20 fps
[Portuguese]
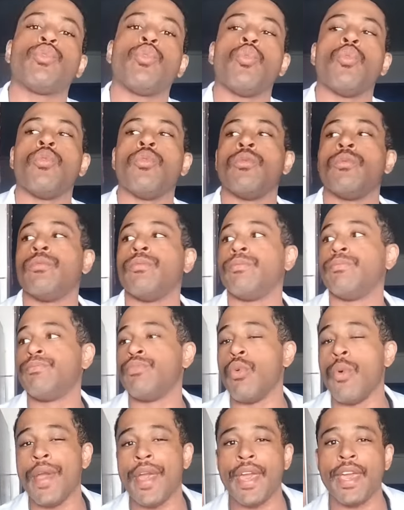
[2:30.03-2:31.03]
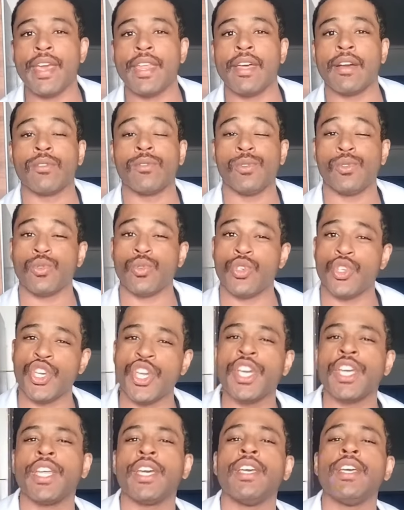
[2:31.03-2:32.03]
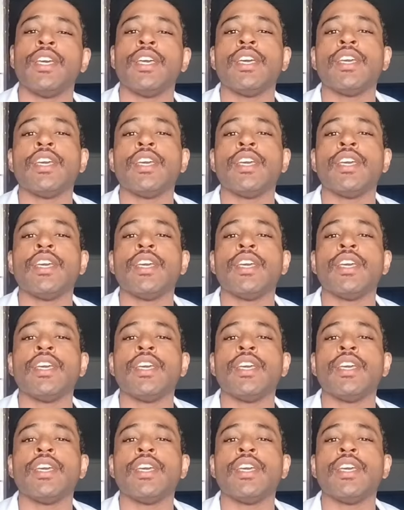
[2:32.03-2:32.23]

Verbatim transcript: com poeira, com sujeira,